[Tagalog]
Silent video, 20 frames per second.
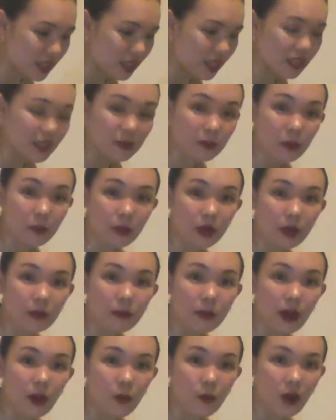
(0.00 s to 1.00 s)
Tapos may mga
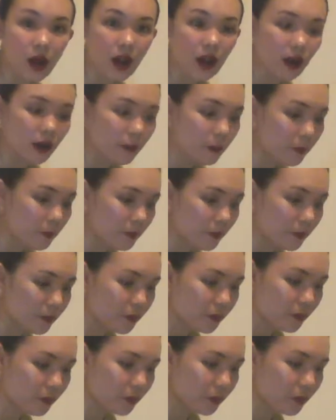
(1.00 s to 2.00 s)
bawang
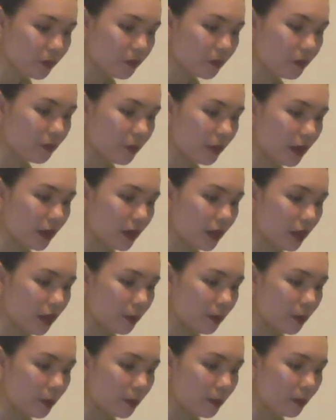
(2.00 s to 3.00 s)
para
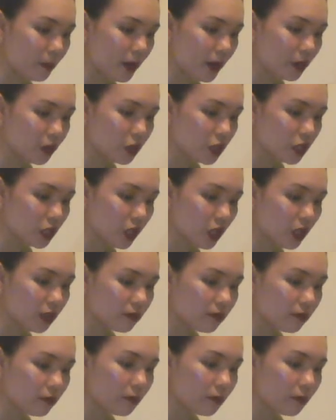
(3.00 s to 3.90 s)
pang paano siya,